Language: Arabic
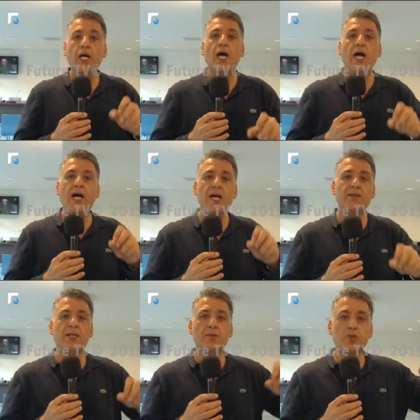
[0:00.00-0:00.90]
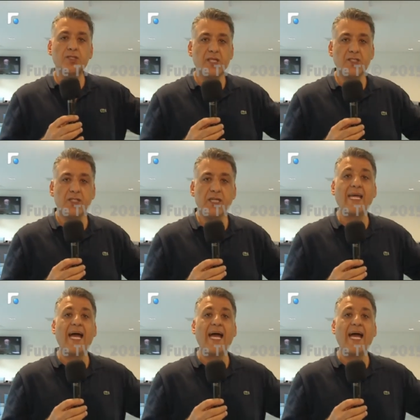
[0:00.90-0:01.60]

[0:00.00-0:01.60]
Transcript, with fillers: هذا المستشرق